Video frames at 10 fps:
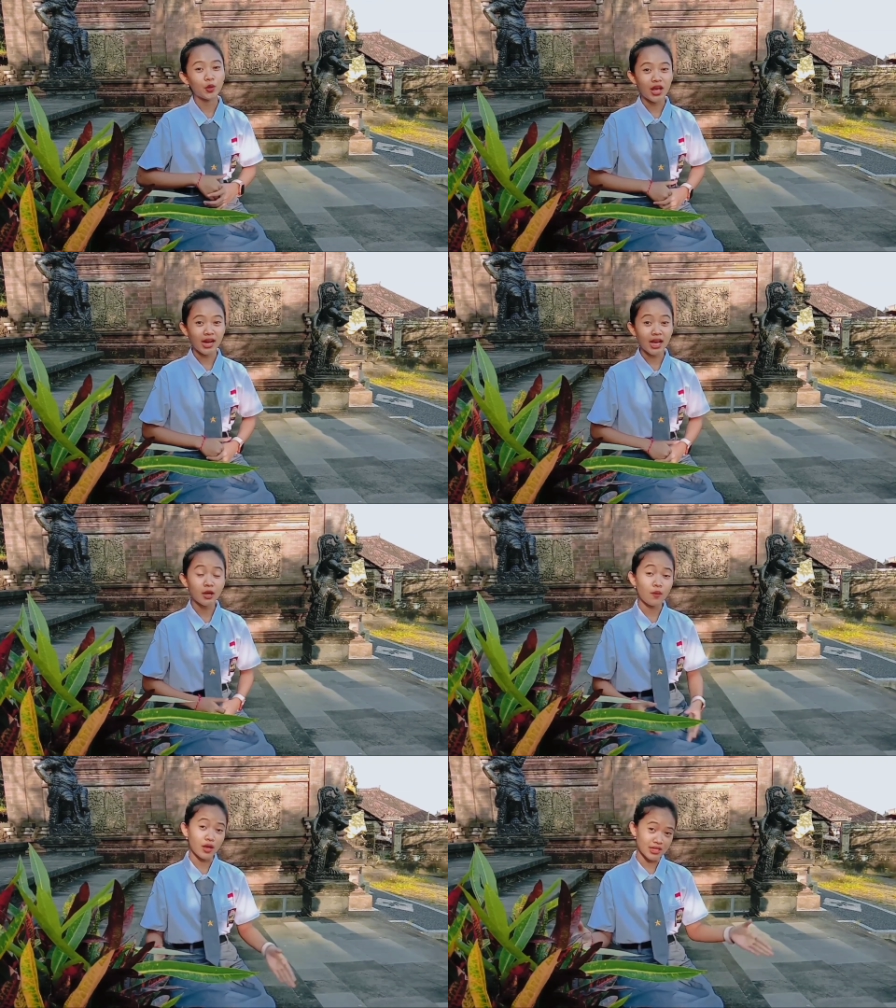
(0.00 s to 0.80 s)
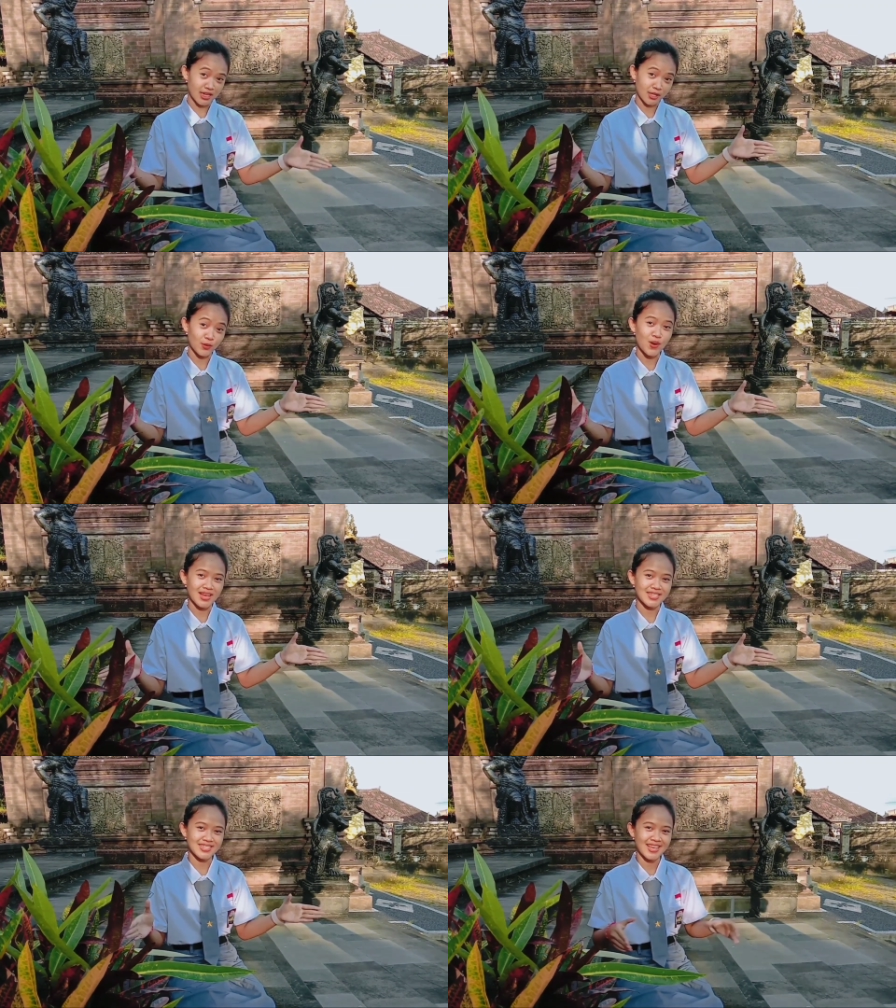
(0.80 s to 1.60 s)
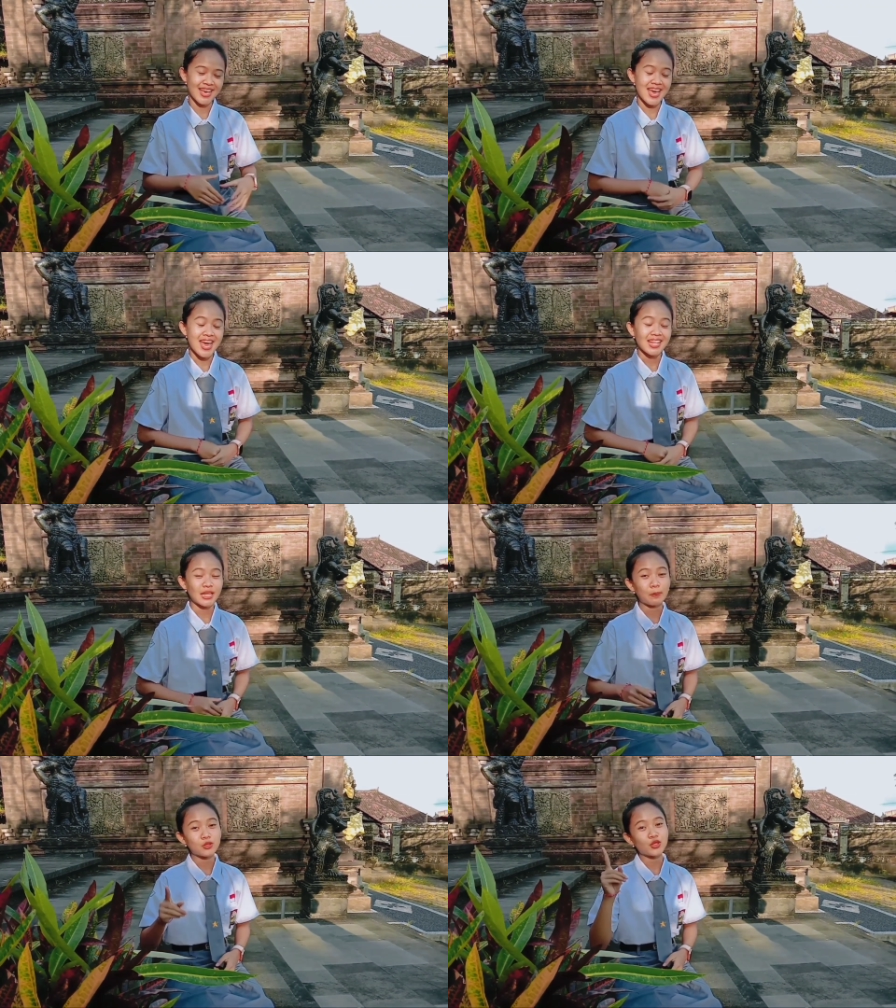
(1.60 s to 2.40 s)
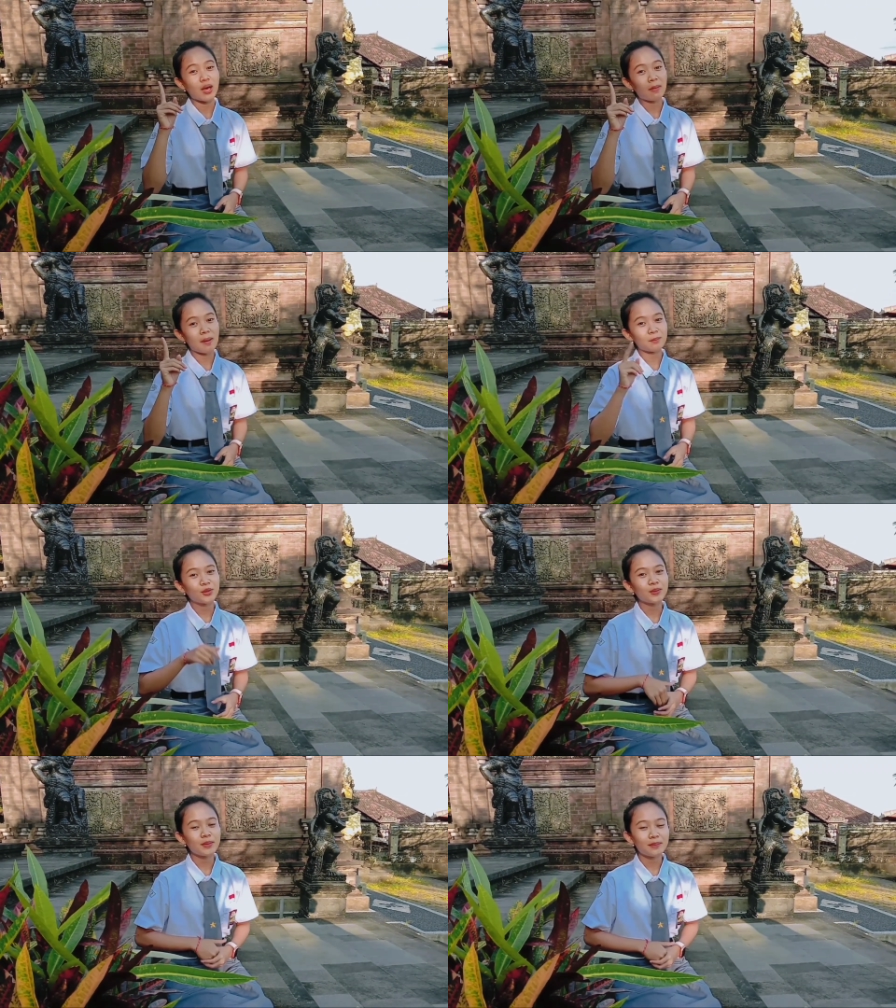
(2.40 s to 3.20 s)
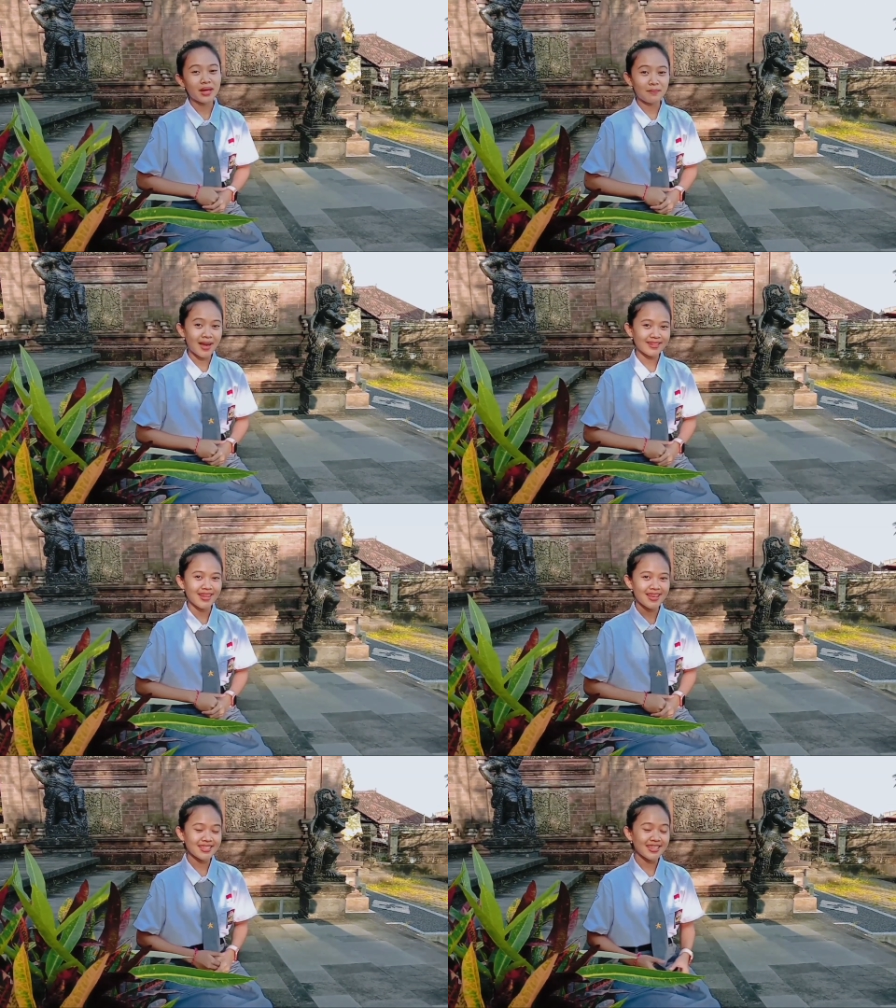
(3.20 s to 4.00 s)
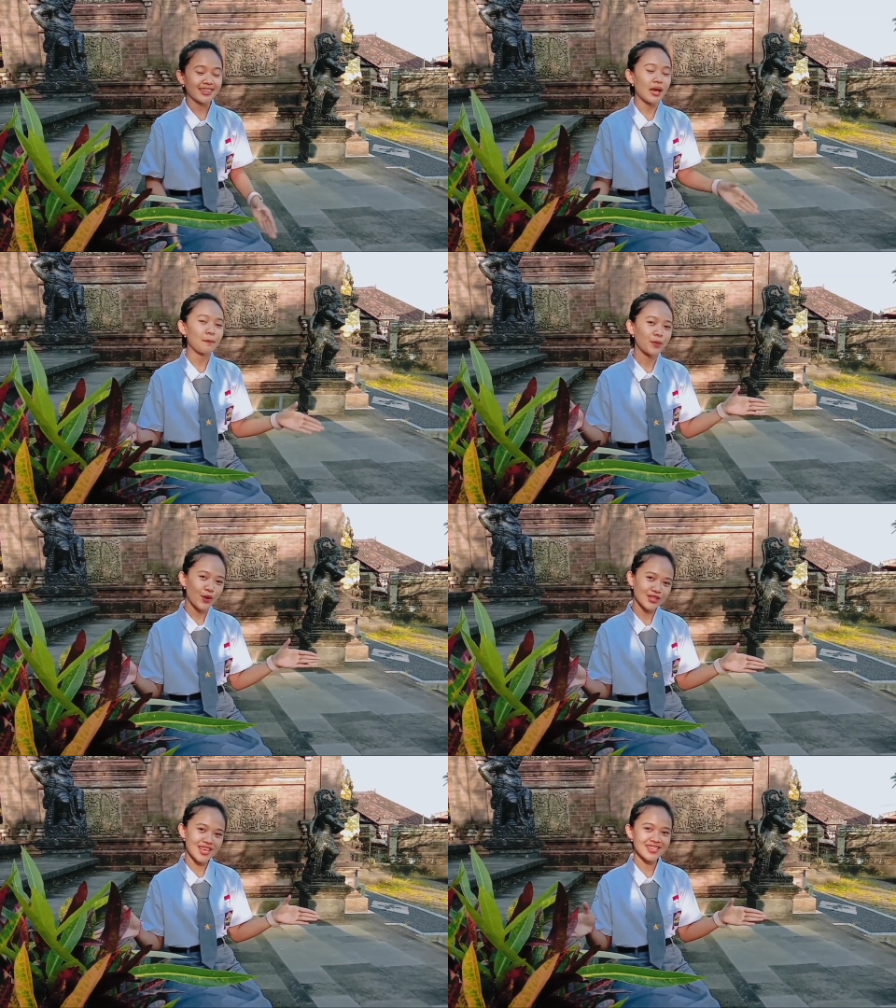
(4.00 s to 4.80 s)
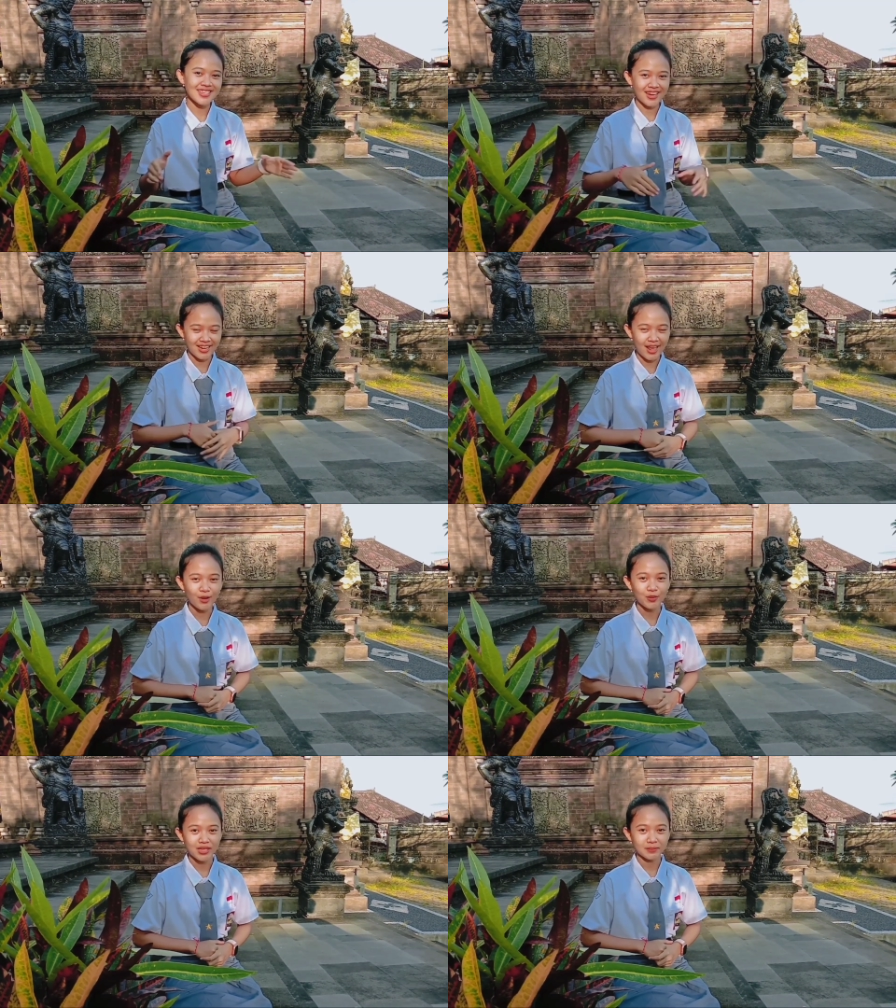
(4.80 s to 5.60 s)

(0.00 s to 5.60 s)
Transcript: bermodalkan wawasan yang luas, tapi juga mampu memberi makna setiap proses yang dilalui.